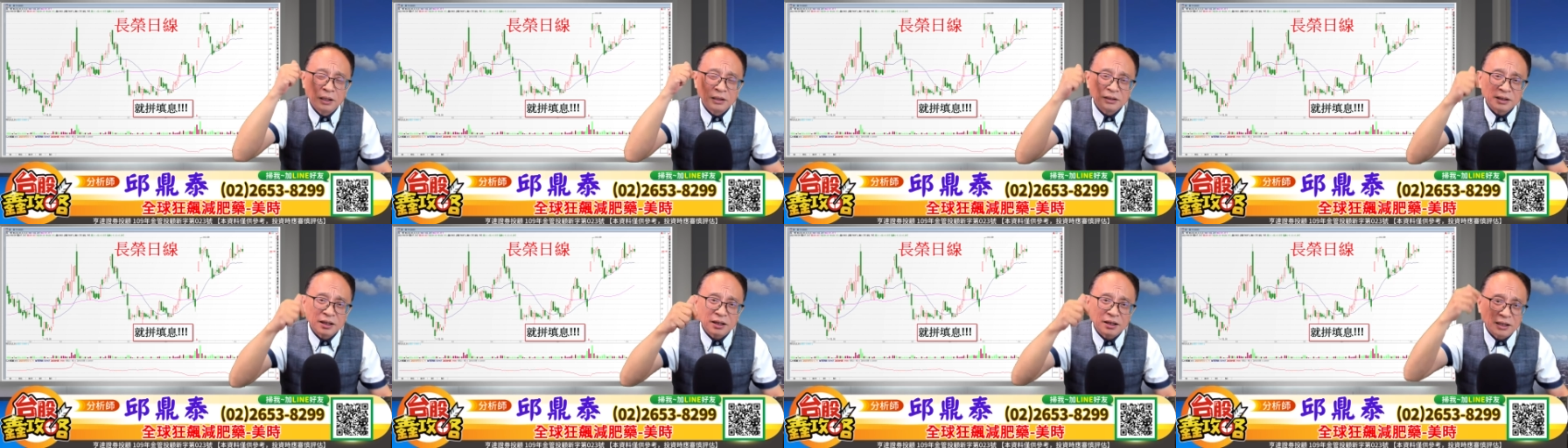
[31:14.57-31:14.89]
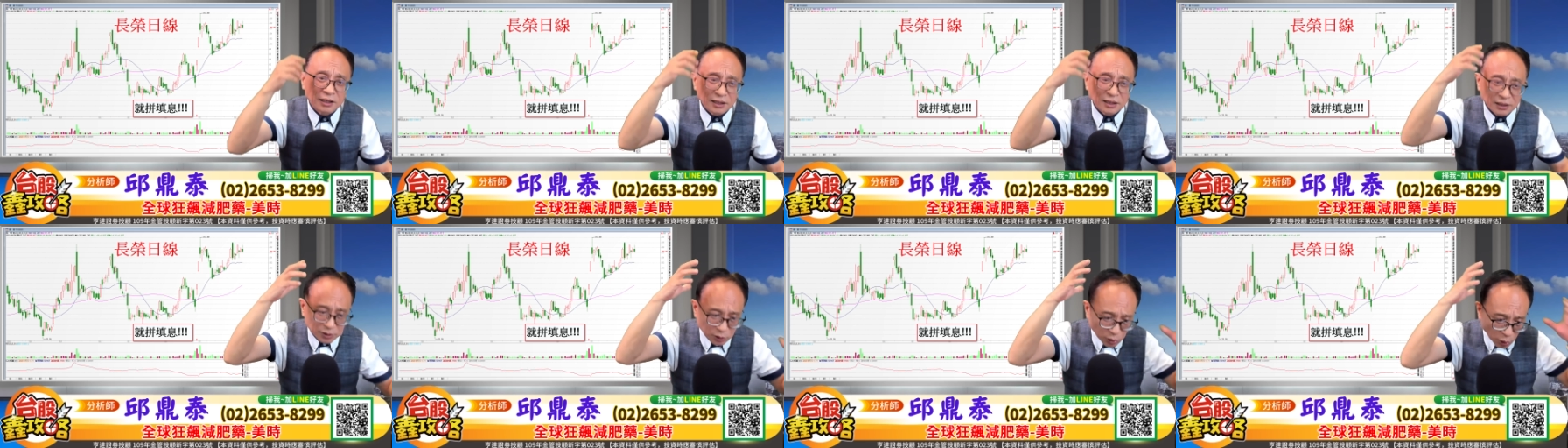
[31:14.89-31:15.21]
那
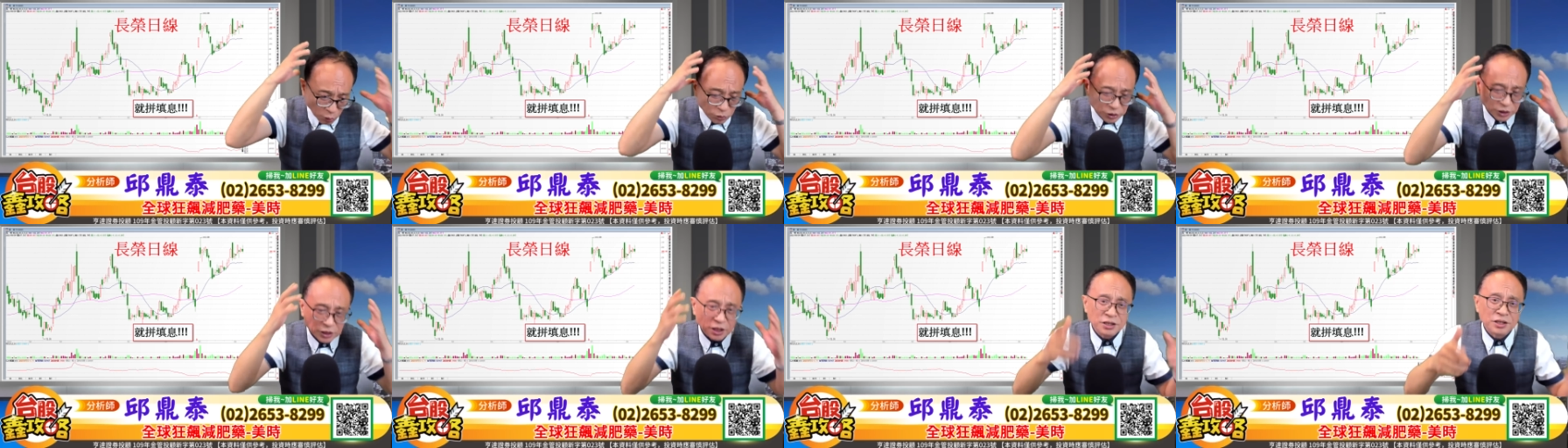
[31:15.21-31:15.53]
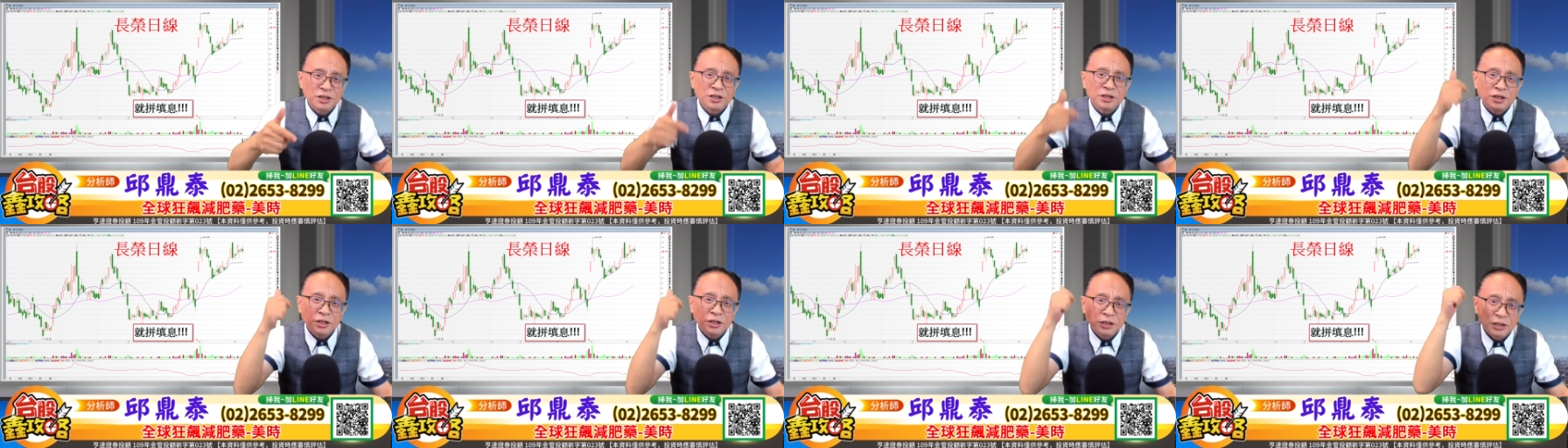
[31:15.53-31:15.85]
个头显
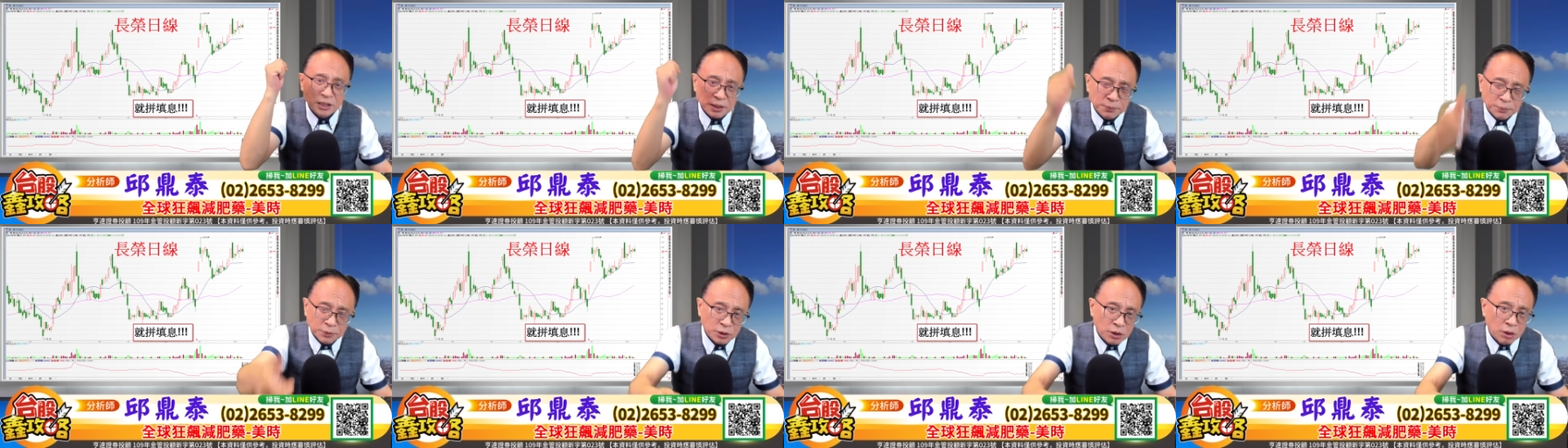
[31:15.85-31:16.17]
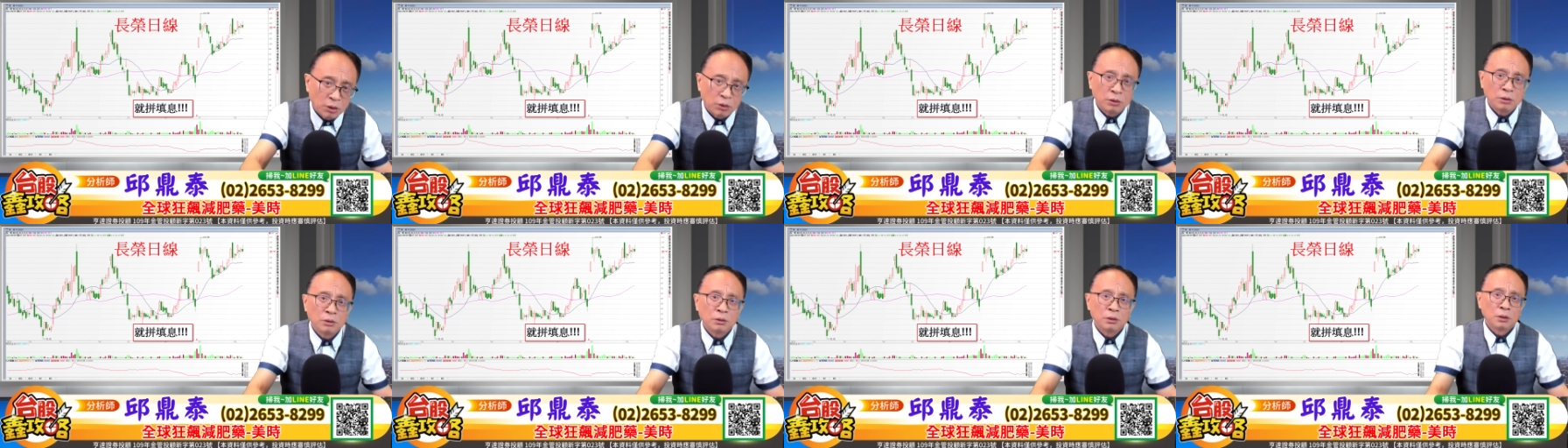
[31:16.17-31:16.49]
示器怎么
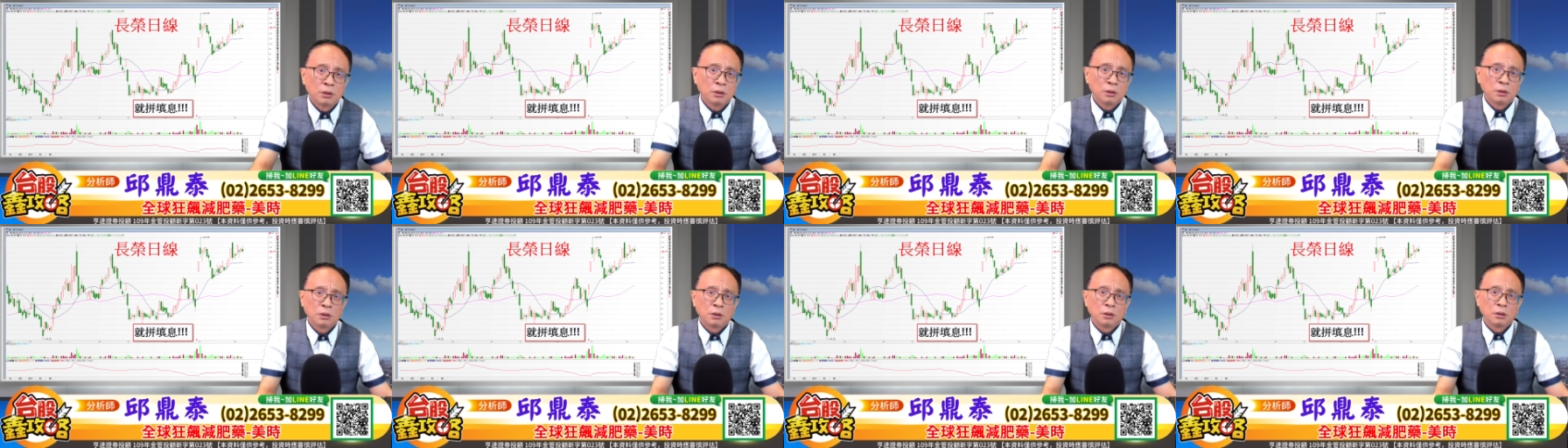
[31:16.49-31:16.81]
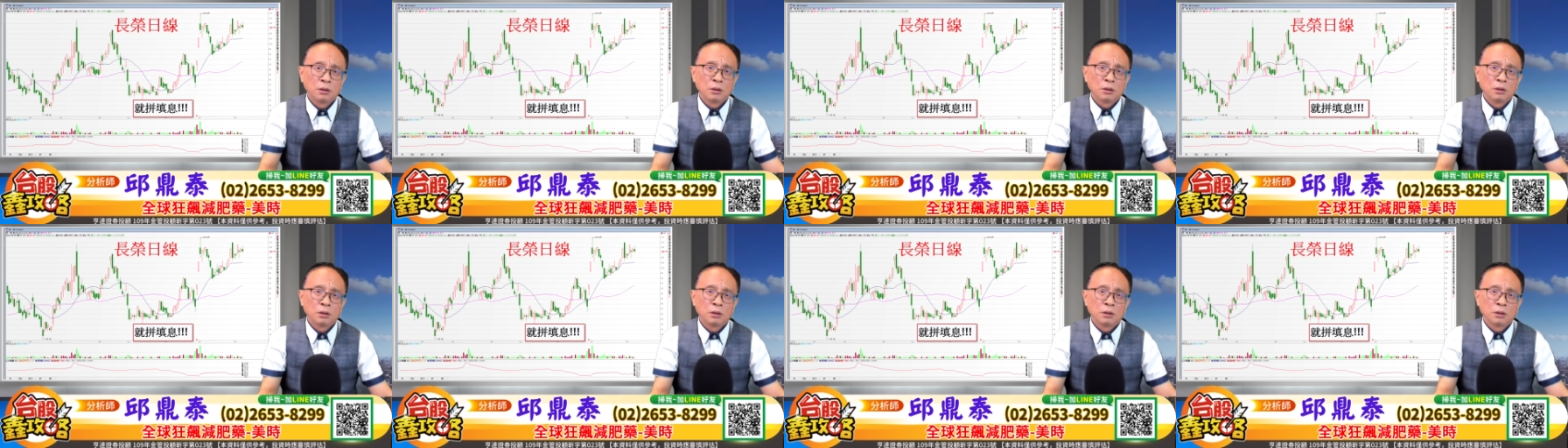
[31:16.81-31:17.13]
弄，
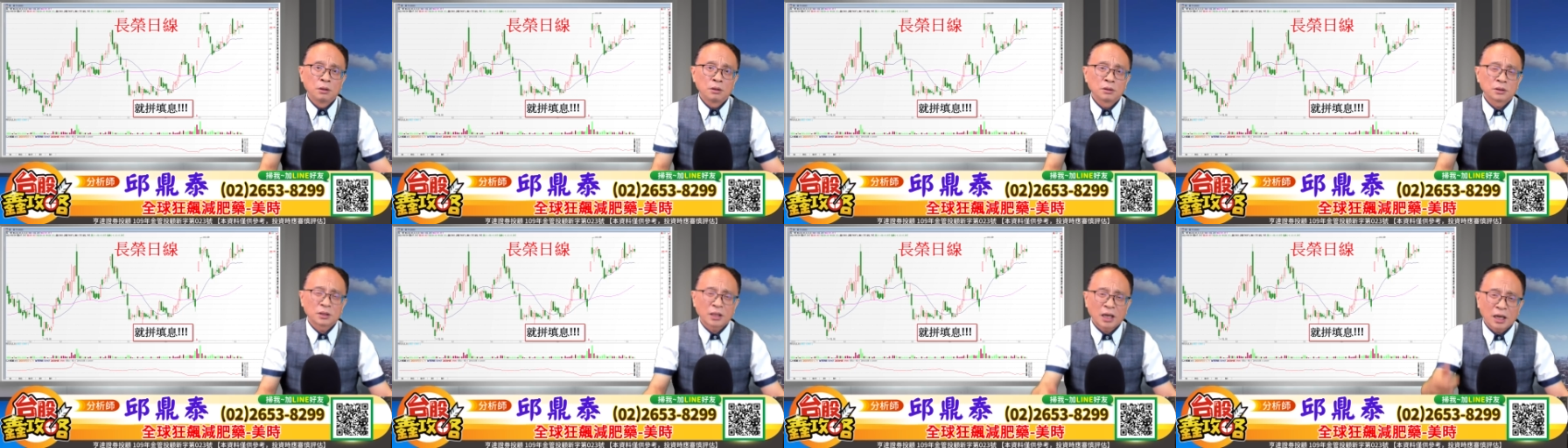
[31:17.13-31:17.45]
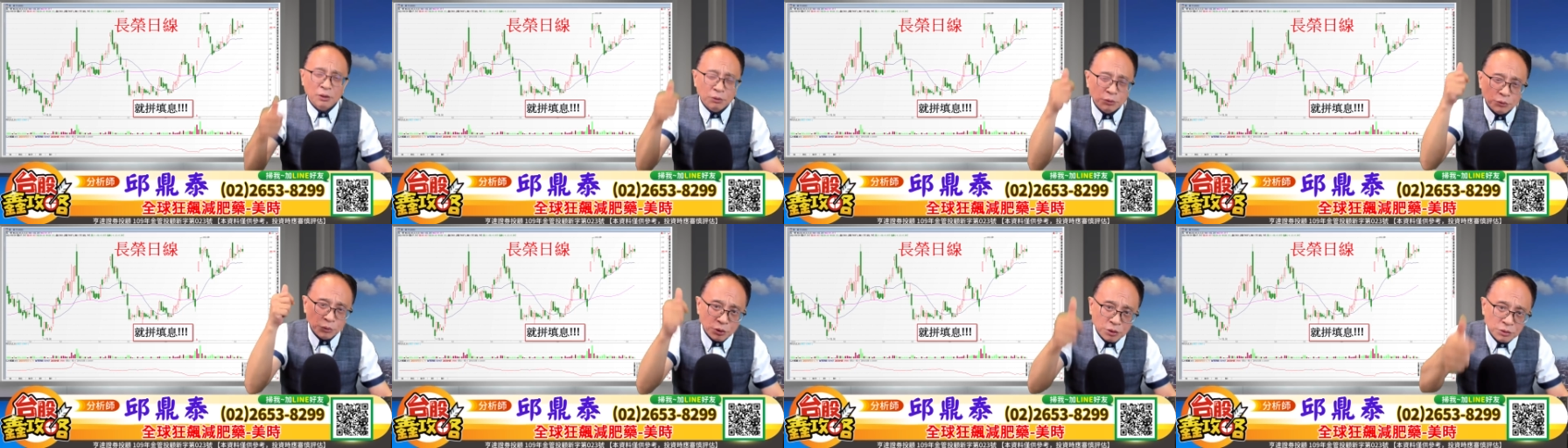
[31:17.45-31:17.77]
才
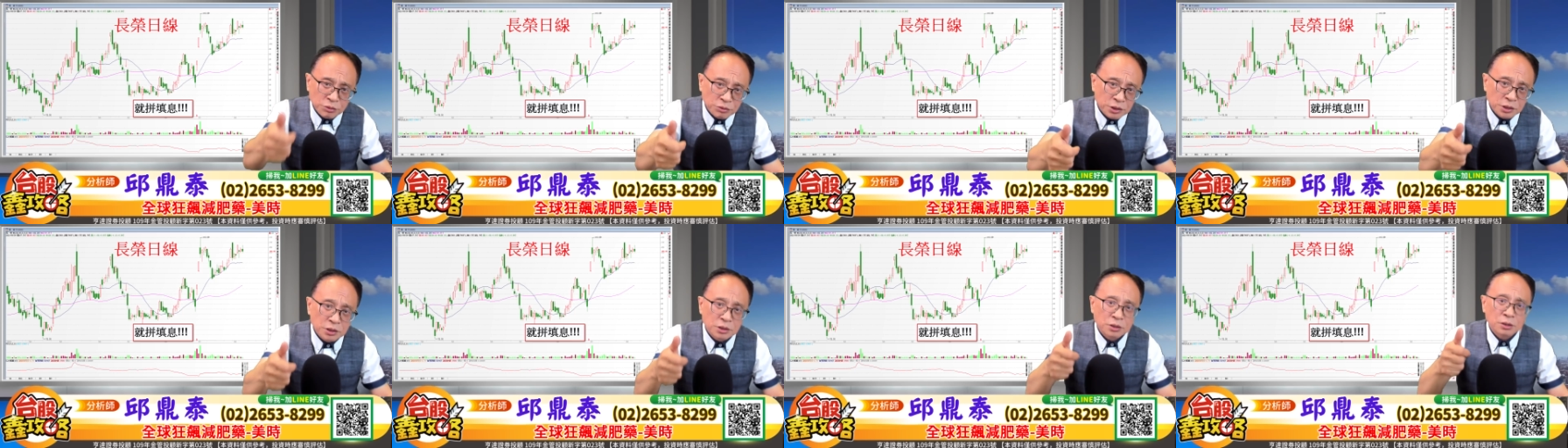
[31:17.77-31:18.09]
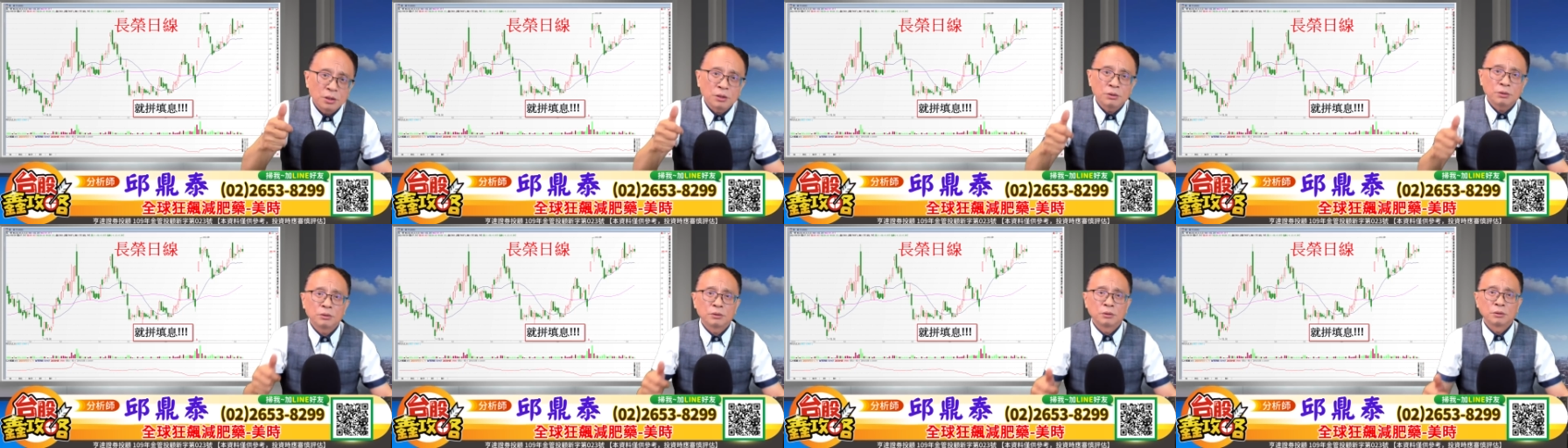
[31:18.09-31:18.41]
有元宇
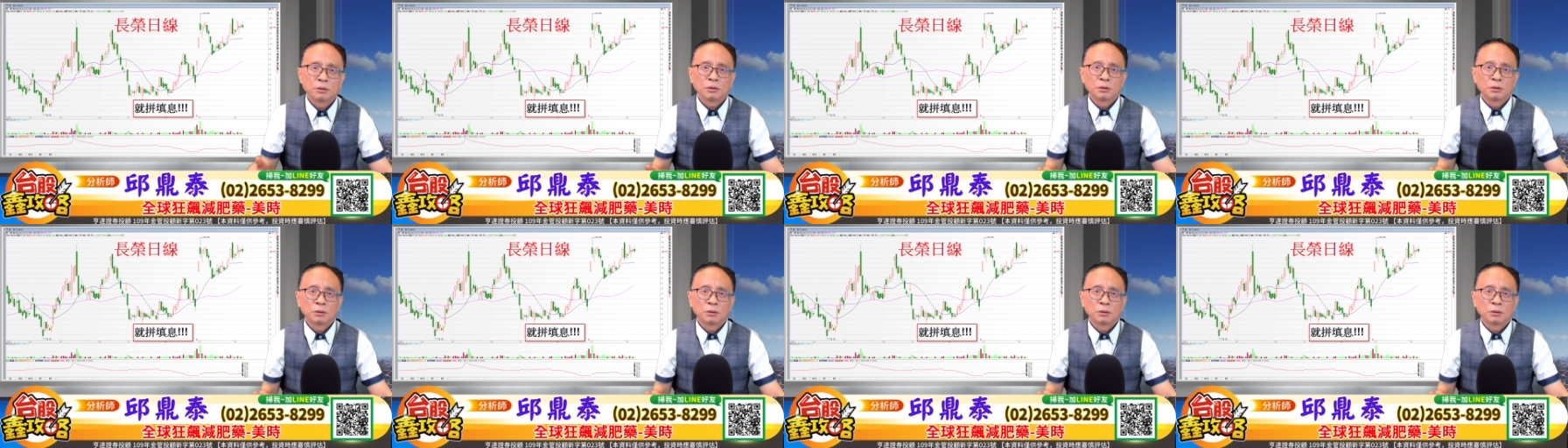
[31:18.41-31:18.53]
宙。